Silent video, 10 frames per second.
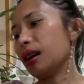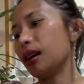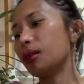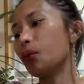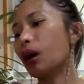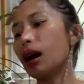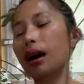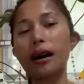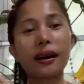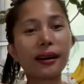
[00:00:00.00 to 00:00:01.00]
Ay,
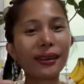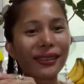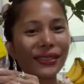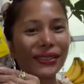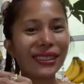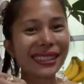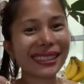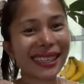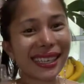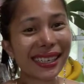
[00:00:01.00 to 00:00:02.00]
wow.
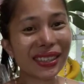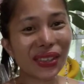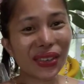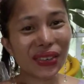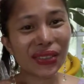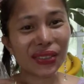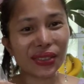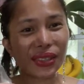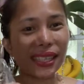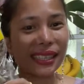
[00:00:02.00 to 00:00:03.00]
Taro.
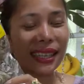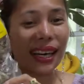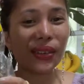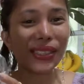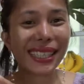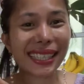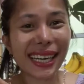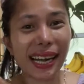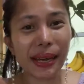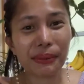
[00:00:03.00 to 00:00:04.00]
Dahon ng
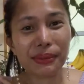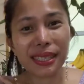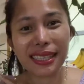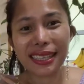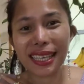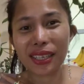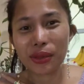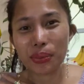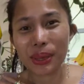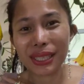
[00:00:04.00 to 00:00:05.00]
gabi. Thank
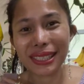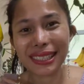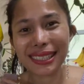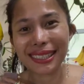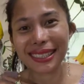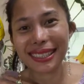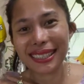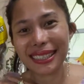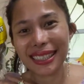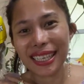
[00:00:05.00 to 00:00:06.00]
you,
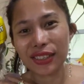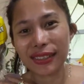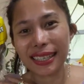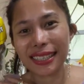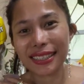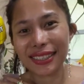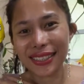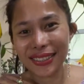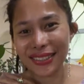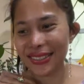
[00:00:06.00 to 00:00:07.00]
Beshi. Thank you, thank
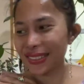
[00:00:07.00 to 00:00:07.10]
you.